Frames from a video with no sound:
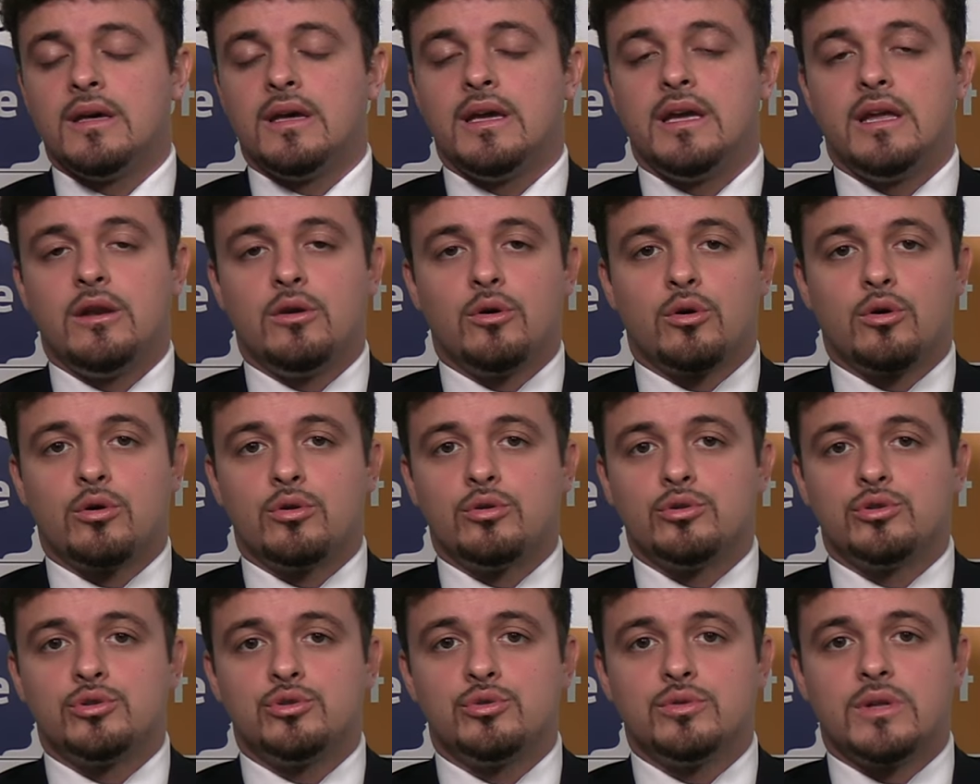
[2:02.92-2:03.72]
e l'ho
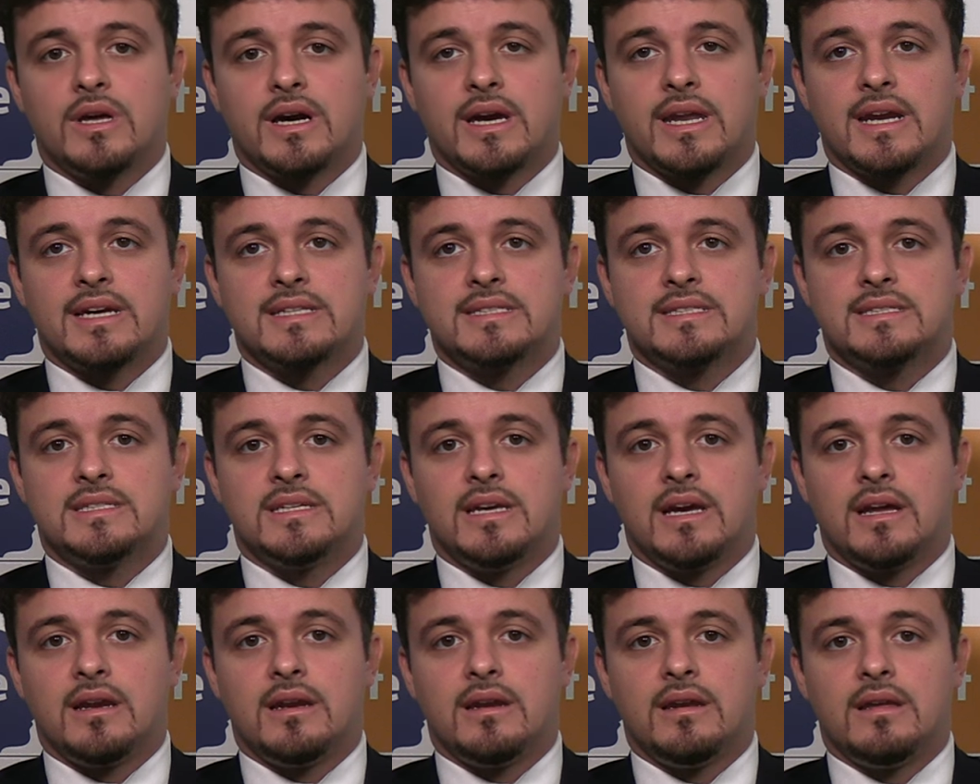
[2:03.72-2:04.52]
conosciuta
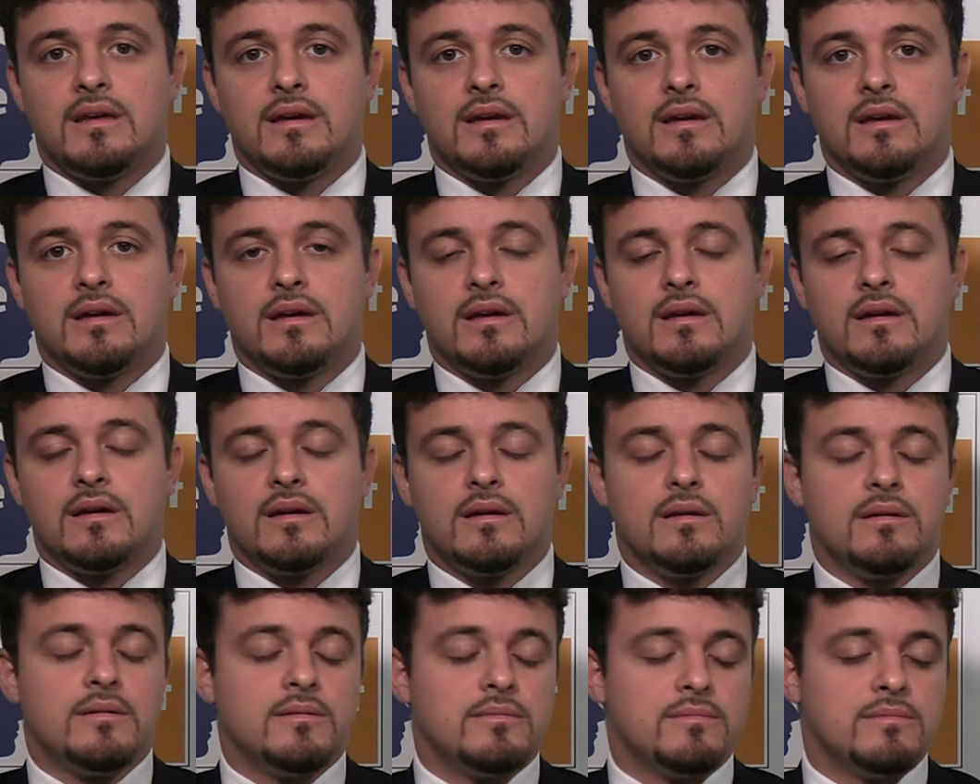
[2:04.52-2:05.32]
grazie al,
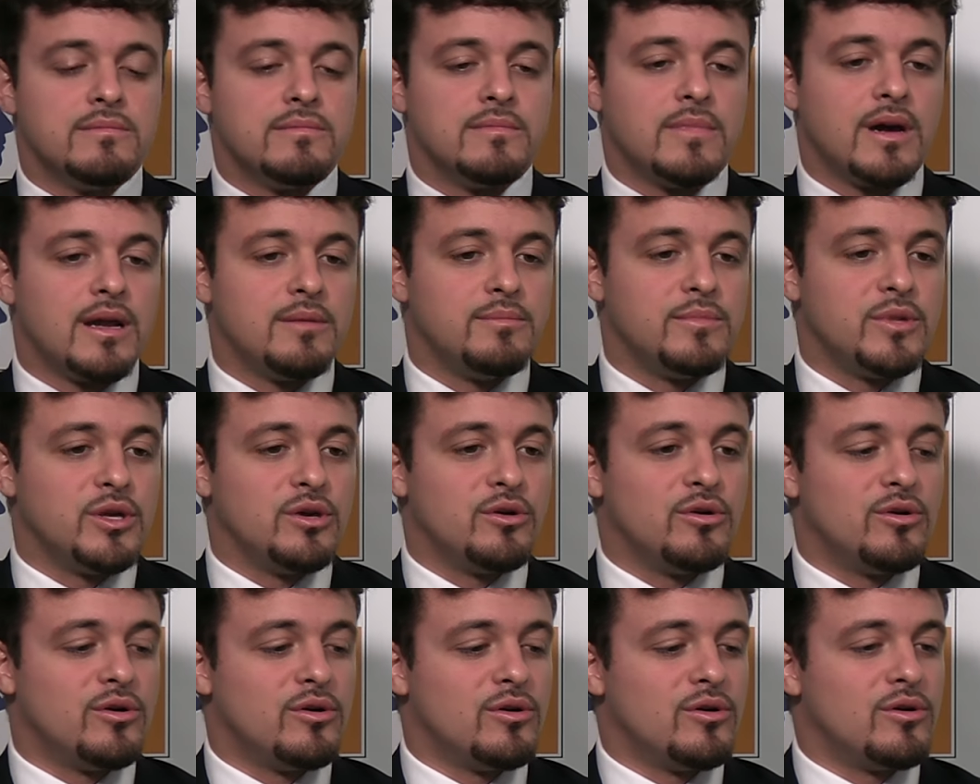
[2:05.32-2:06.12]
al
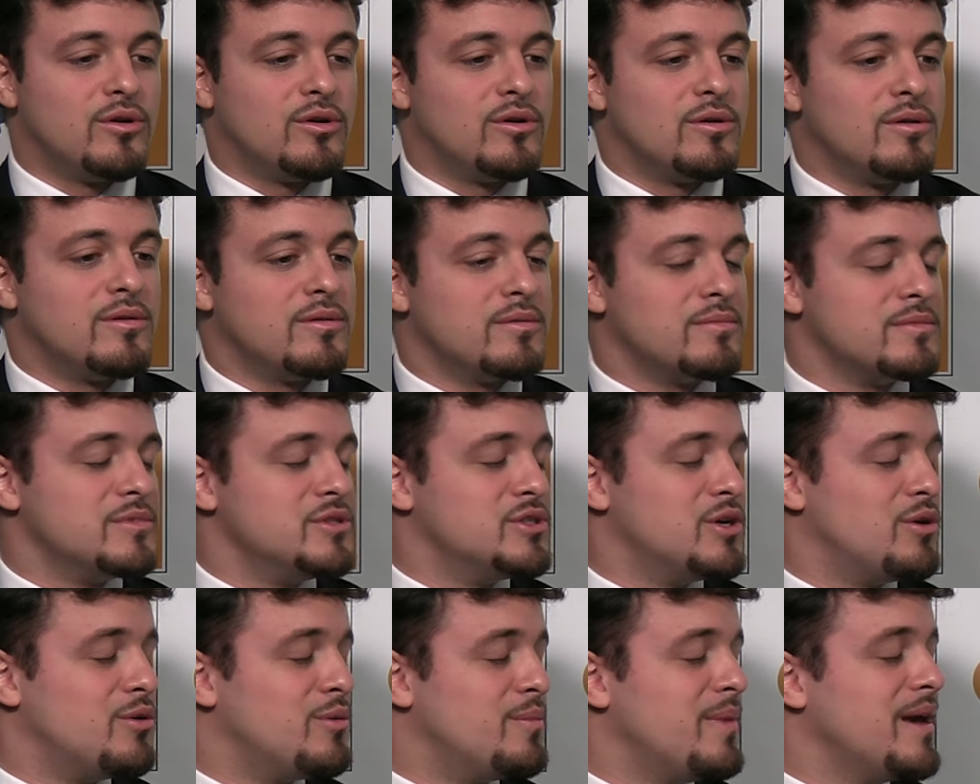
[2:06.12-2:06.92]
mio
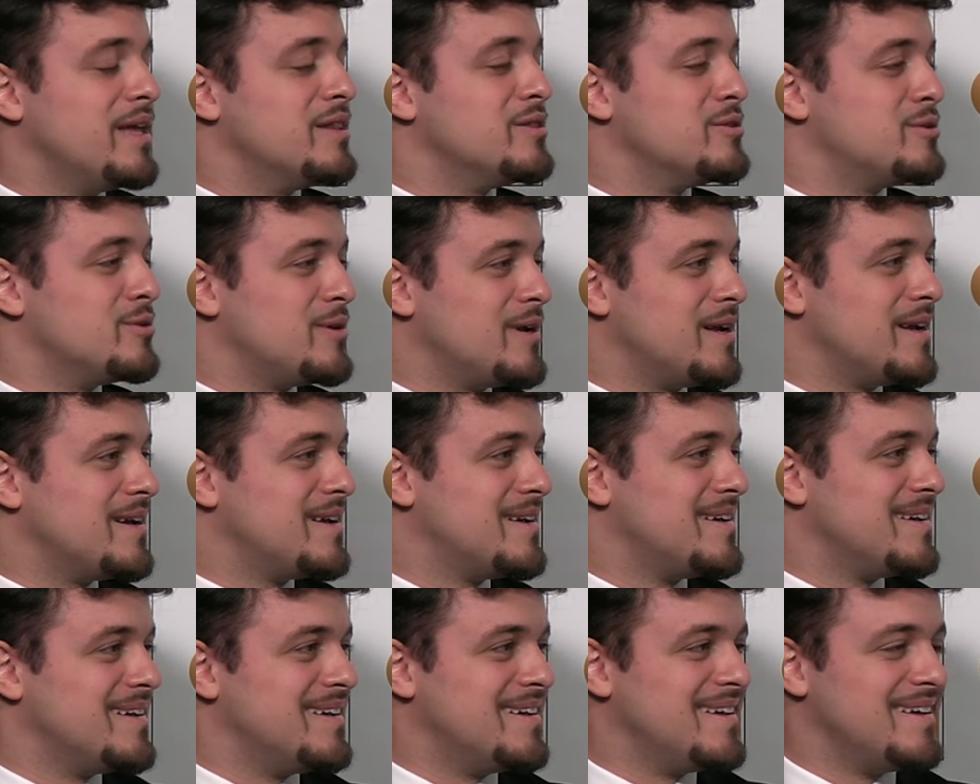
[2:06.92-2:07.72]
diciamo, mentore,
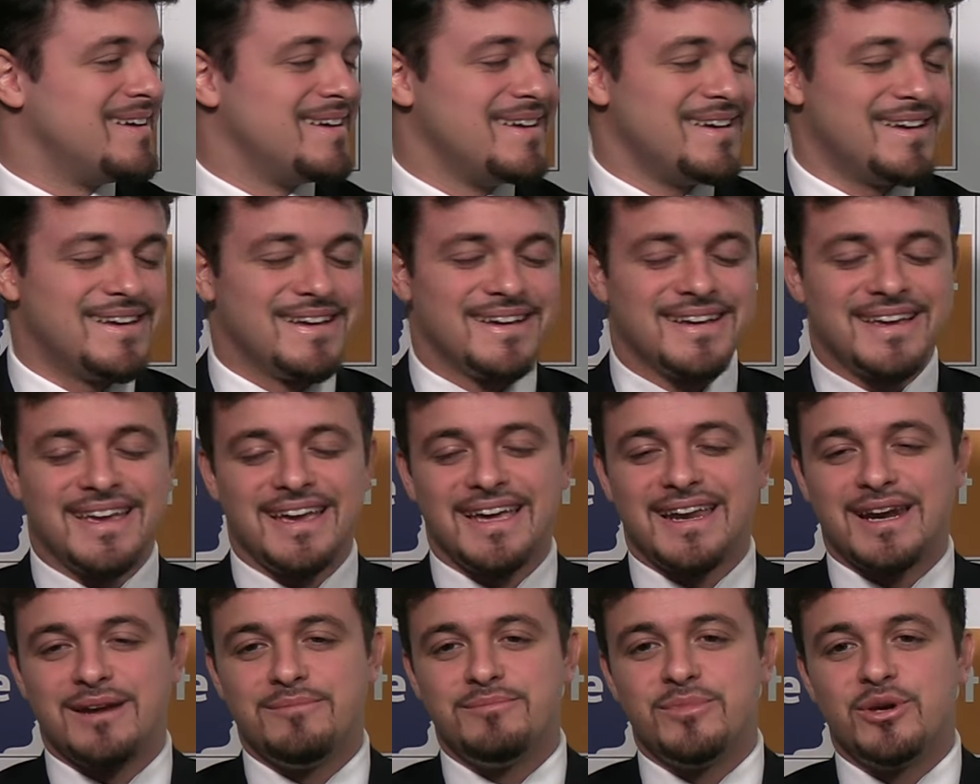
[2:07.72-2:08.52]
eh,
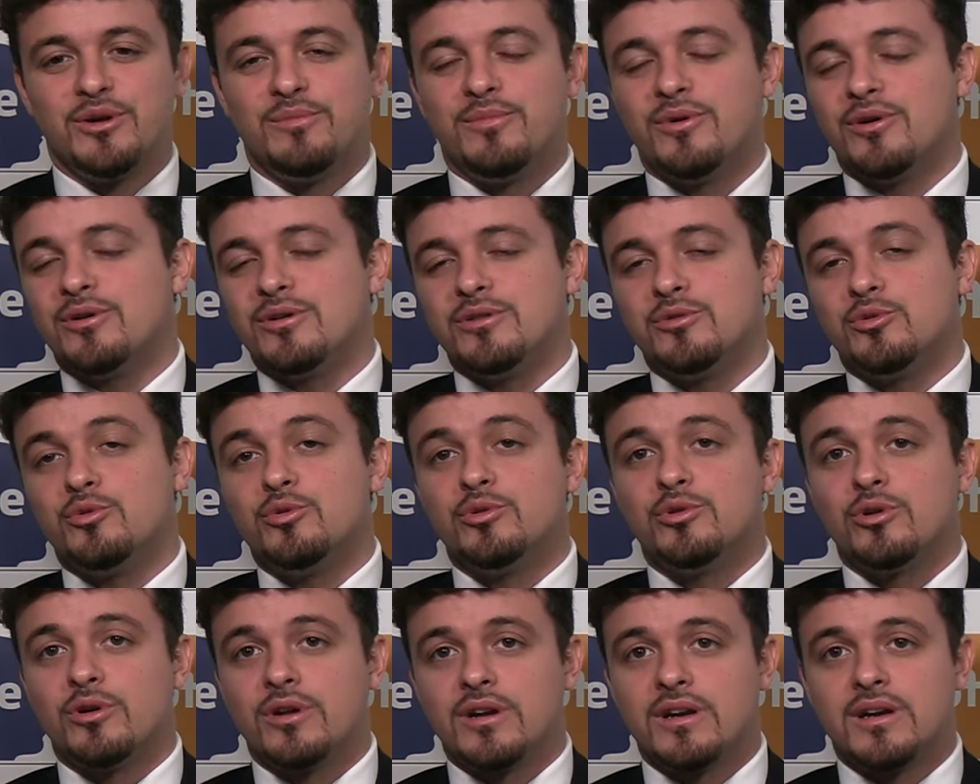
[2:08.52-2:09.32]
che era il mio poi
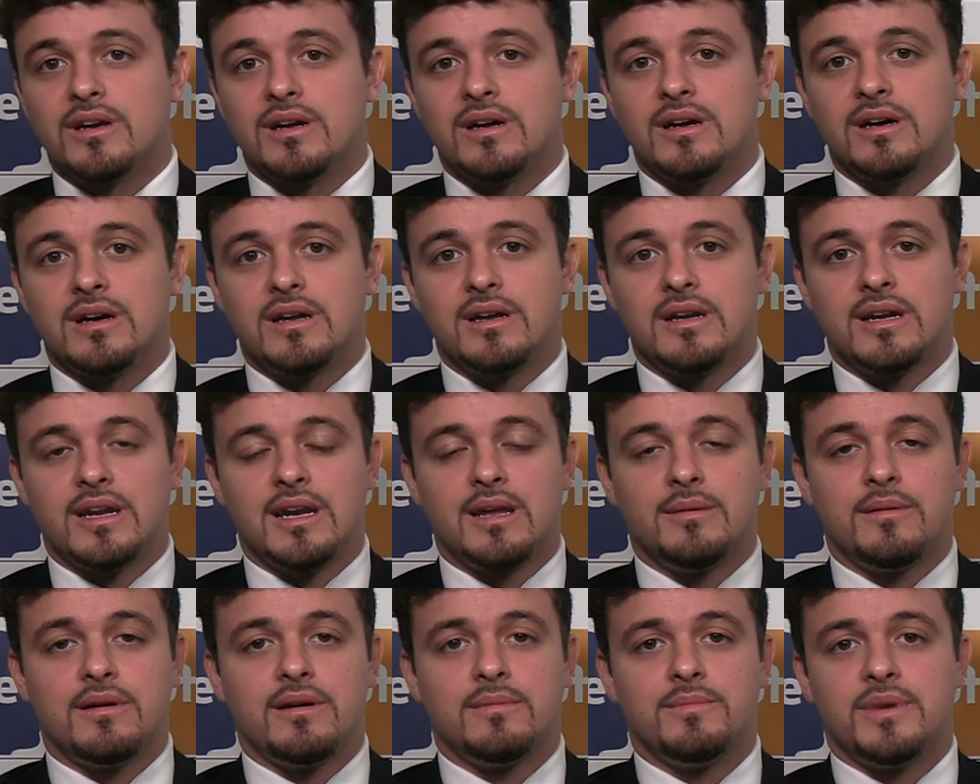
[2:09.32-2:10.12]
tutor eh,
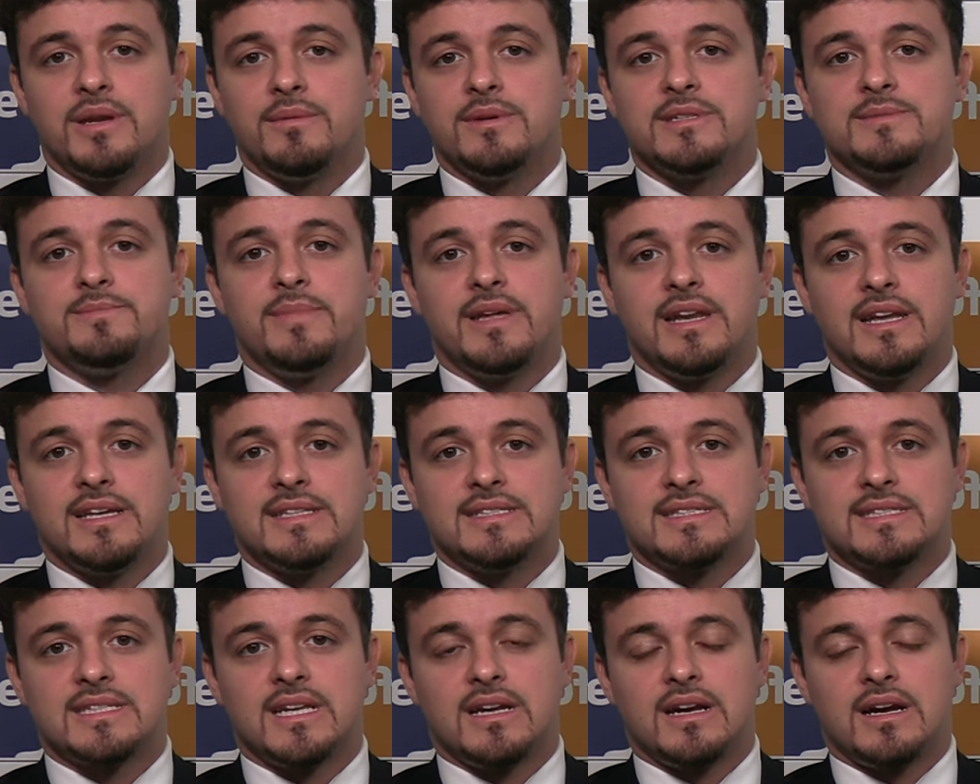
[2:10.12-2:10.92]
nella mia prima
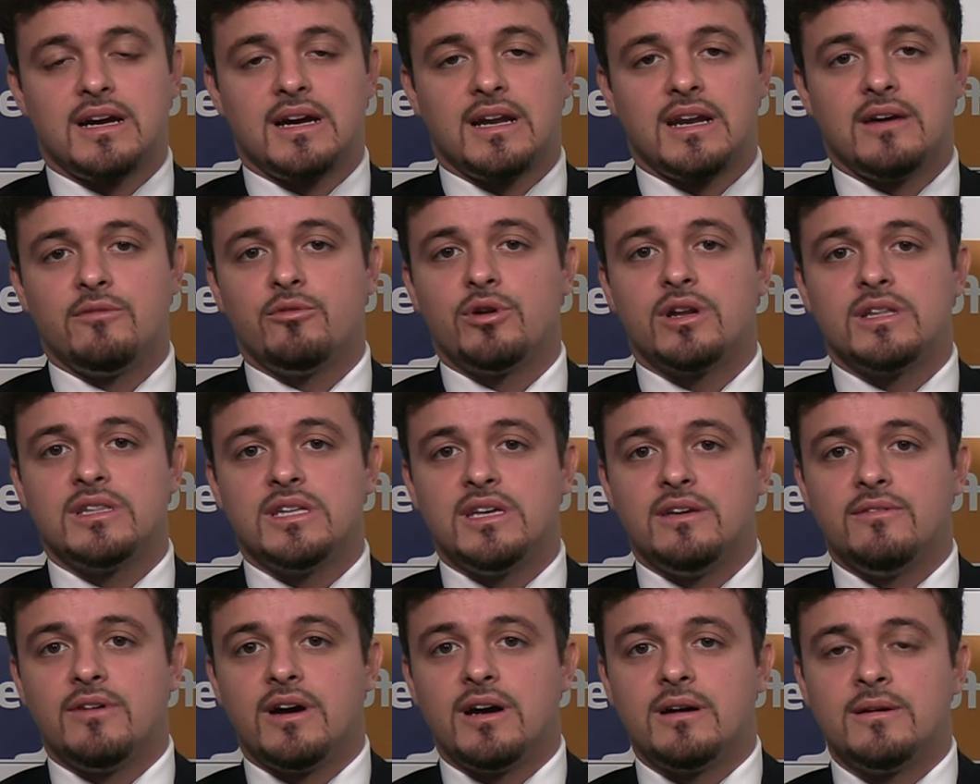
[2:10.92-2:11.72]
esperienza
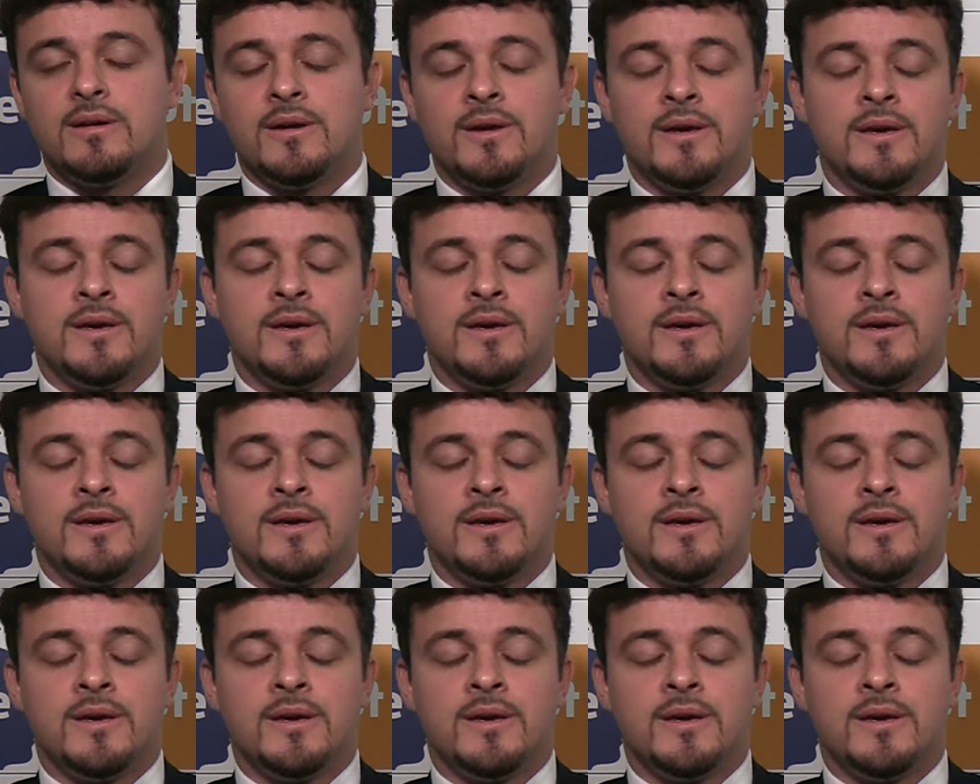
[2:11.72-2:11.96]
lavorativa,